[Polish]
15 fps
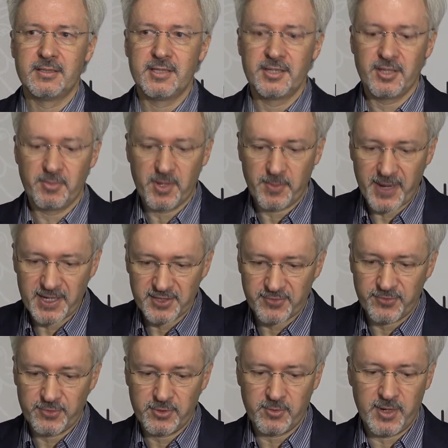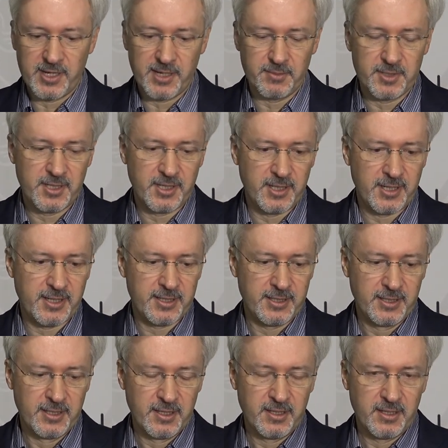Dzień dobry Państwu, kłaniam się. Y,
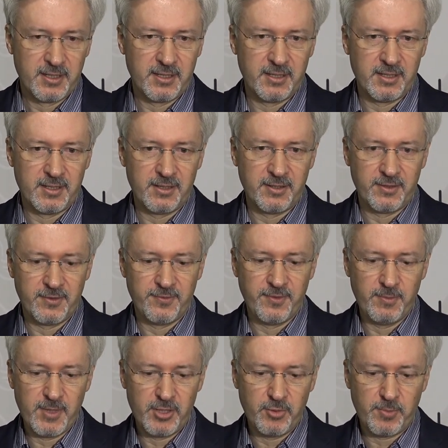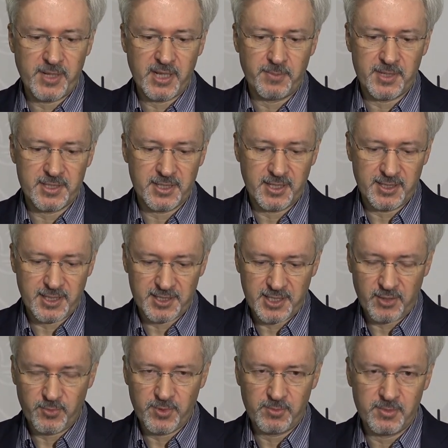w imieniu Pana Prezydenta
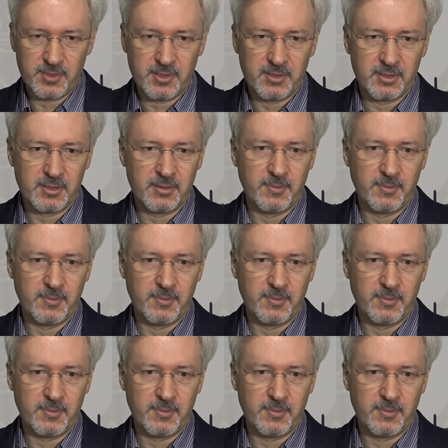chciałbym y,